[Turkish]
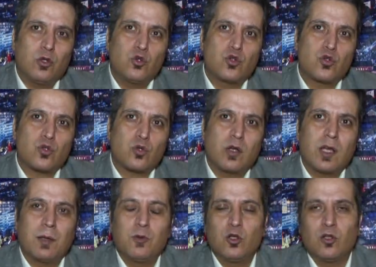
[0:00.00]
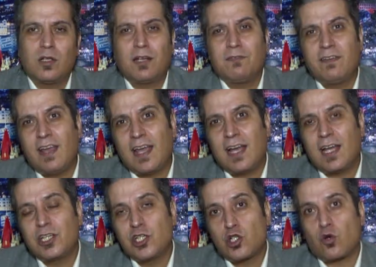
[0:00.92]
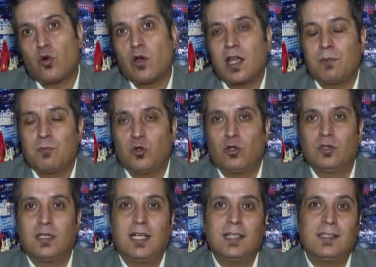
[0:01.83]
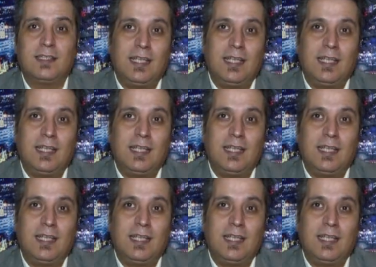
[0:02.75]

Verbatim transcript: 300 koyabiliyorlar veya hiç koyamıyorlar